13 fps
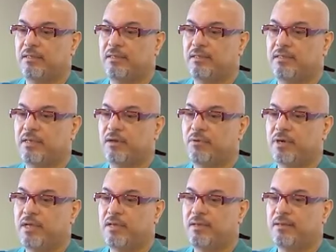
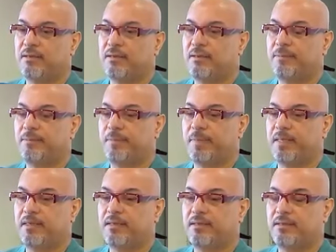الدوره آه،
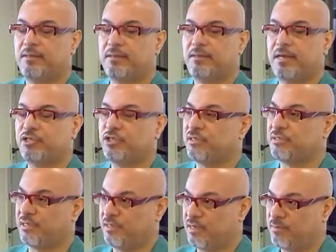
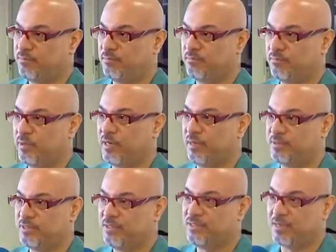عشرة ايام
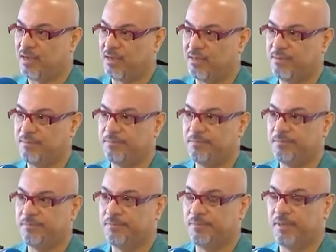خمسين ساعه
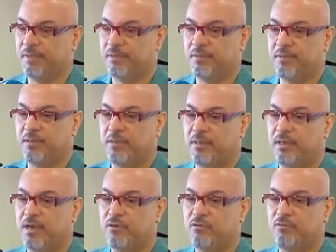
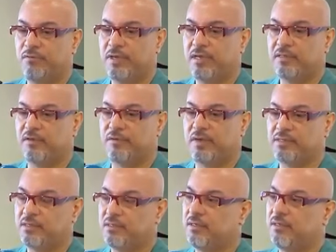ياخذوا فيها
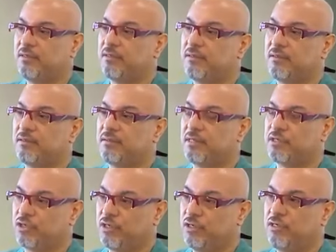تفاصيل
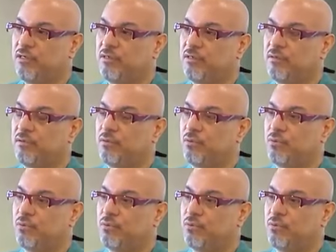تشغيل
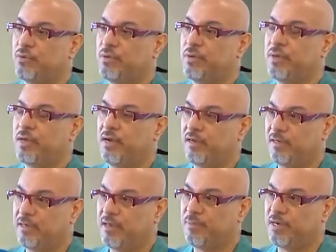وهاي
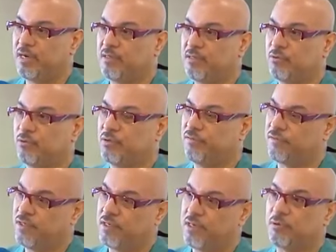الكاميرات
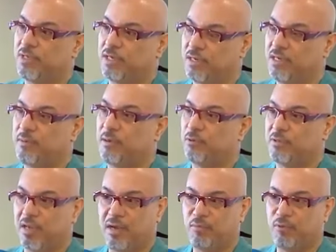وتفكيكها وتركيبها
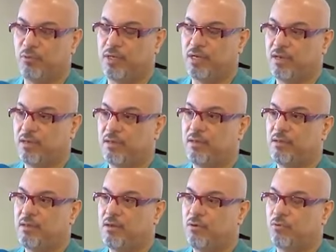والتعامل وياها
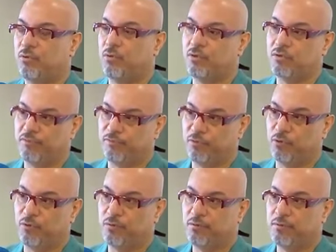والورك فلو